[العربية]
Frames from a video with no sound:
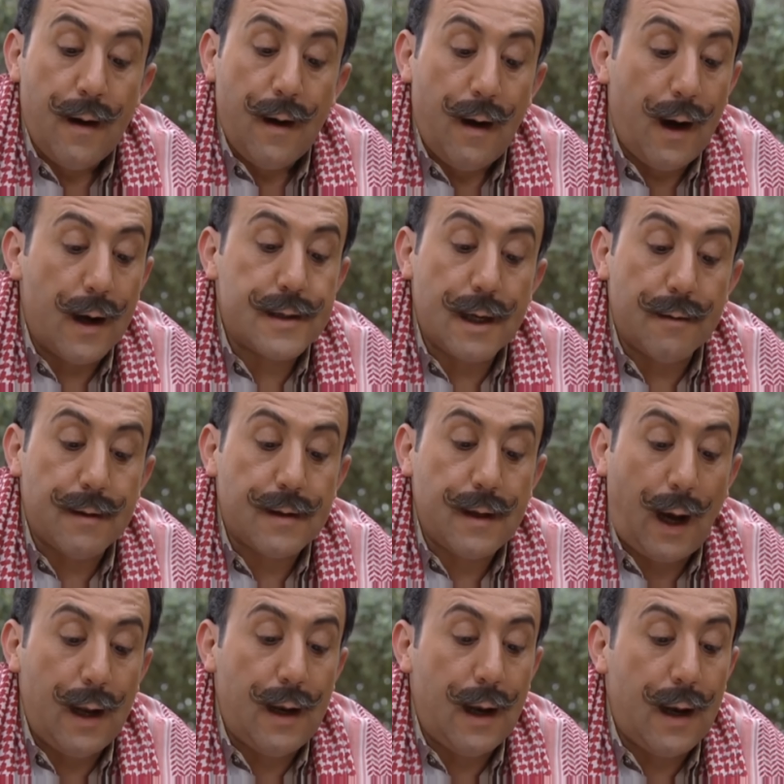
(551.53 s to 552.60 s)
أجبت
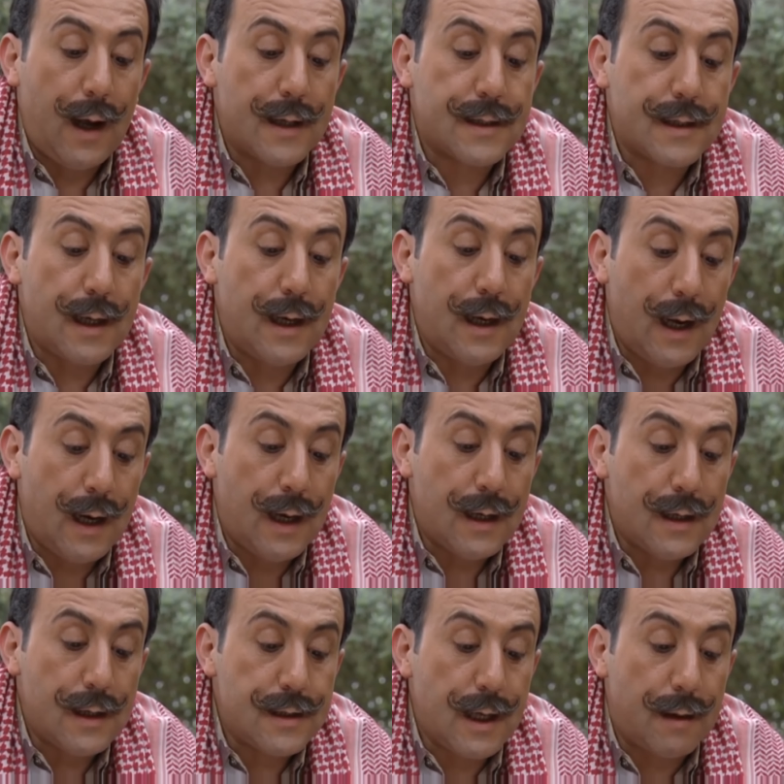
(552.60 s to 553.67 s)
على الأسئلة
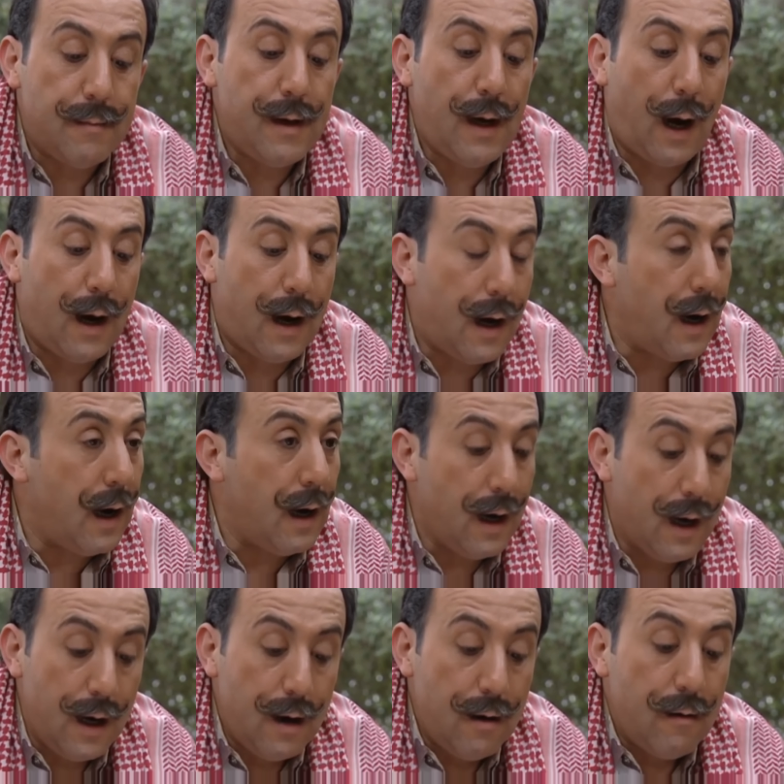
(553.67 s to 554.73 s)
جميعها
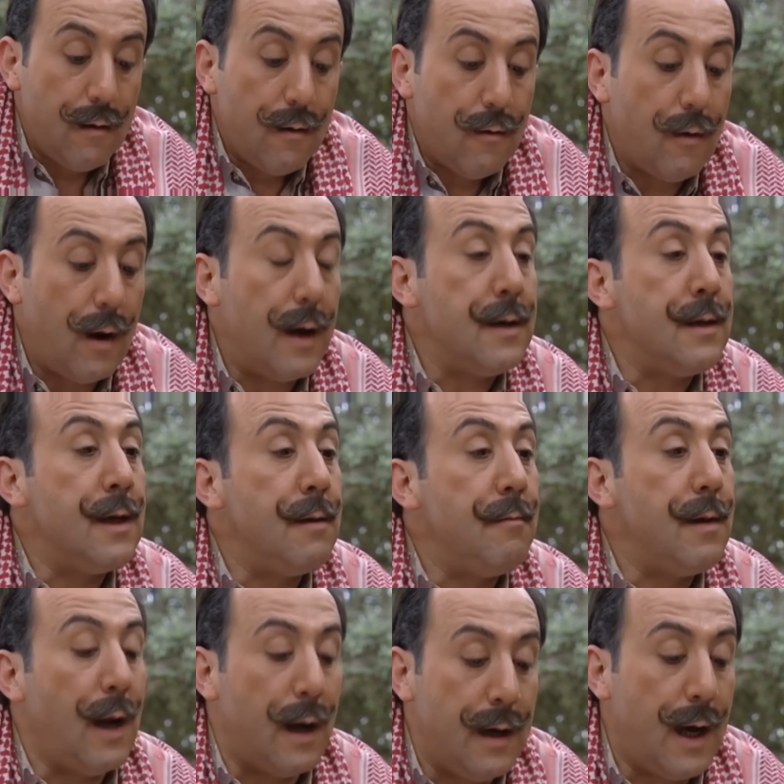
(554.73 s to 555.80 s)
وإني
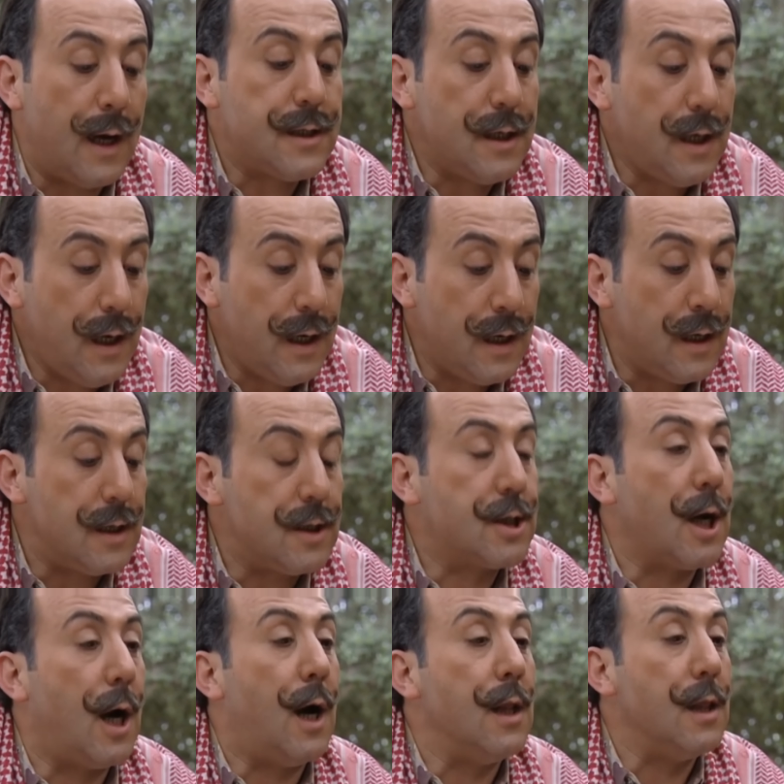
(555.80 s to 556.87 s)
من الناجحين إن
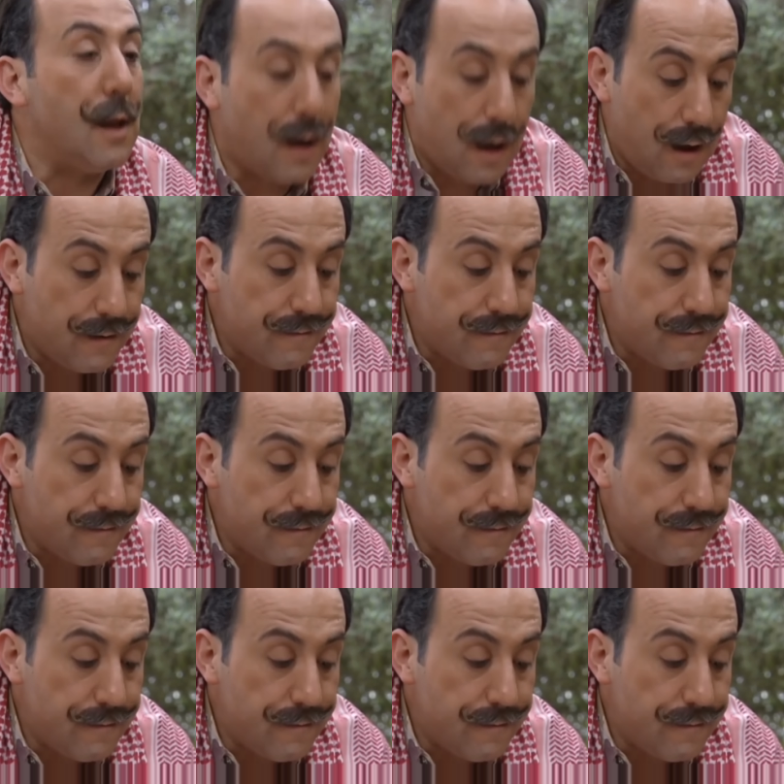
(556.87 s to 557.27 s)
شاء الله